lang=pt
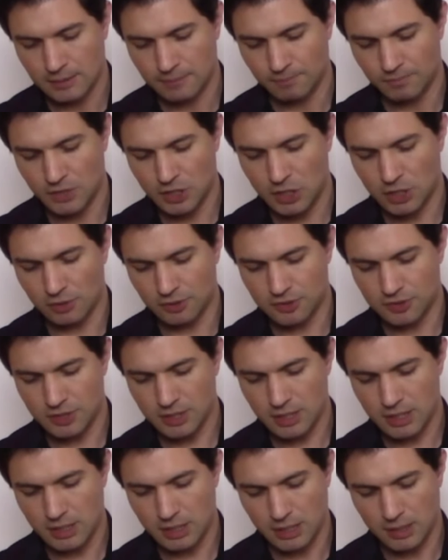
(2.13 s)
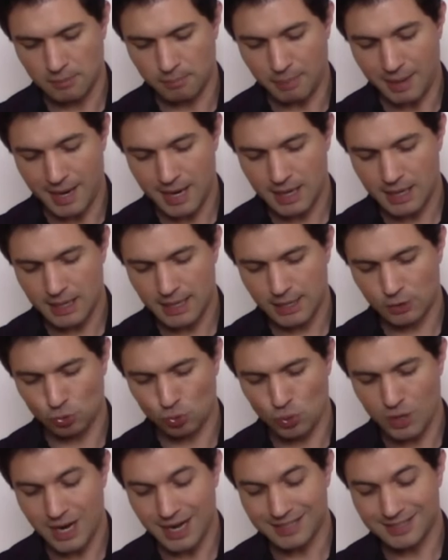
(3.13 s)
dictiocine para
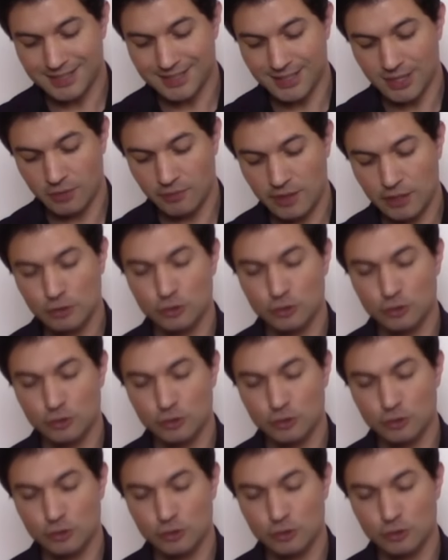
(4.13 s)
educação em